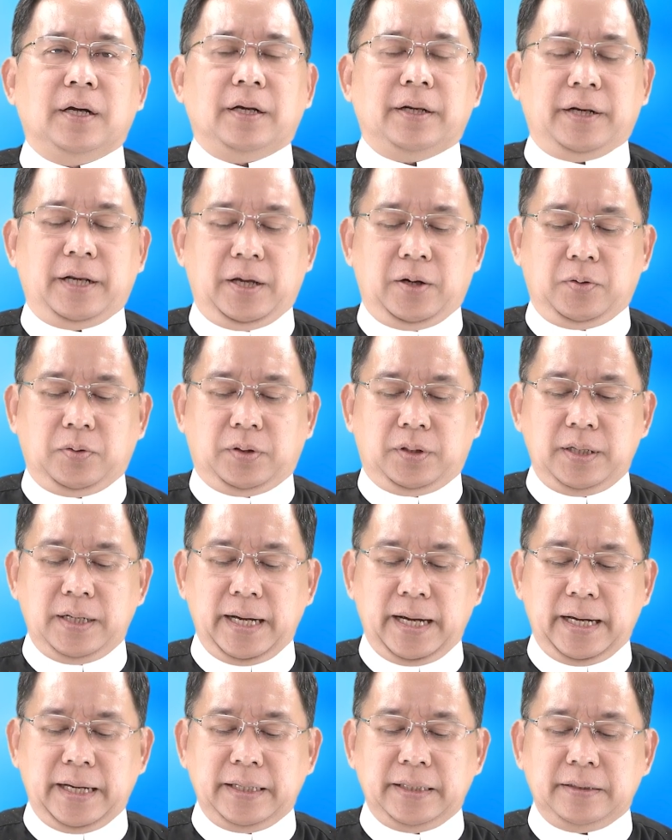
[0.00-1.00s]
Điều thứ
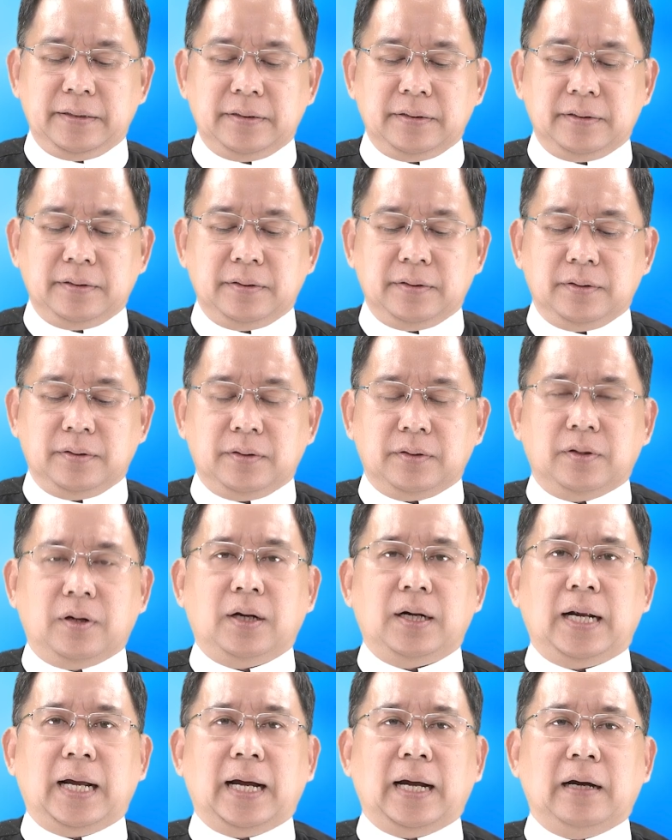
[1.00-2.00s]
hai đó
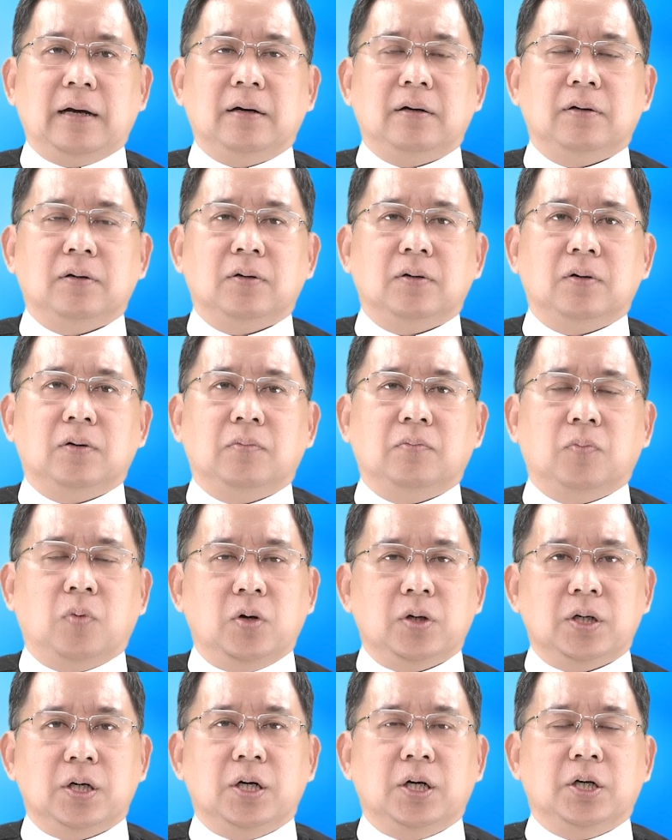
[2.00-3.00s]
là
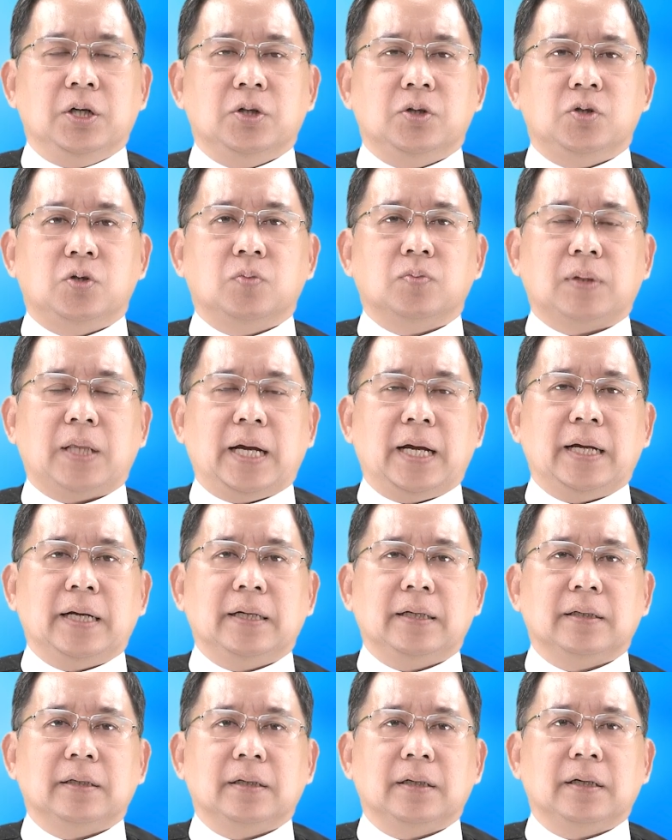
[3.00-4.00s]
mỗi người chúng
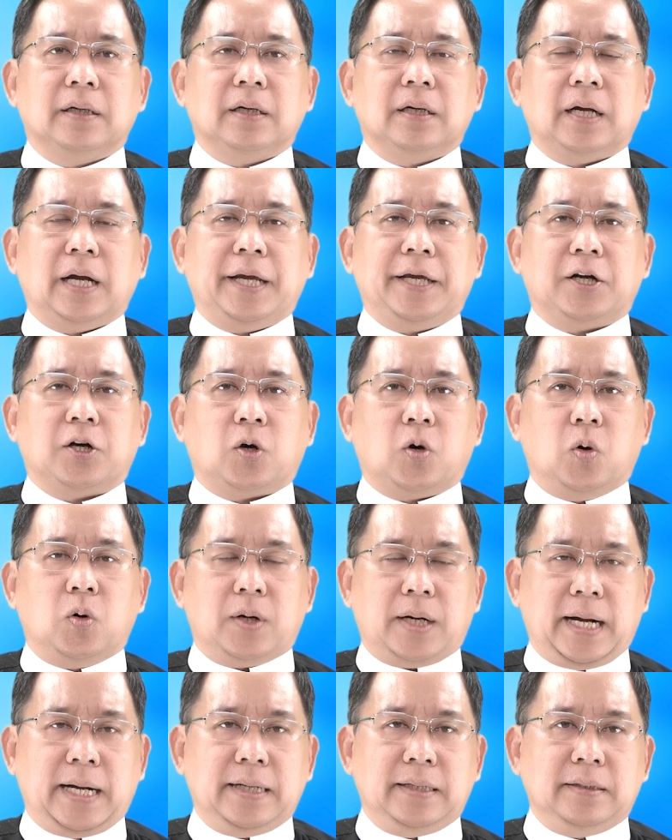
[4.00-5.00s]
ta hãy cố
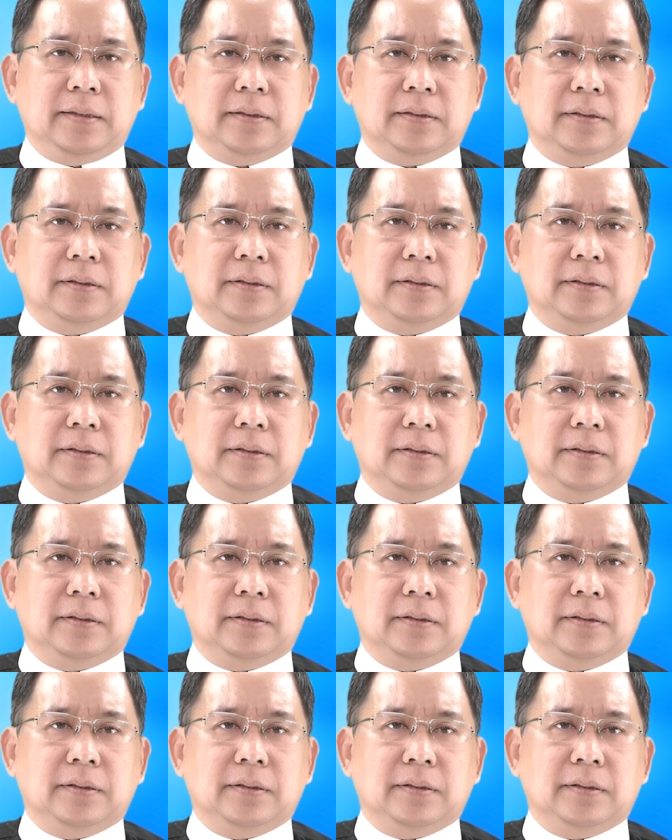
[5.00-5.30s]
gắng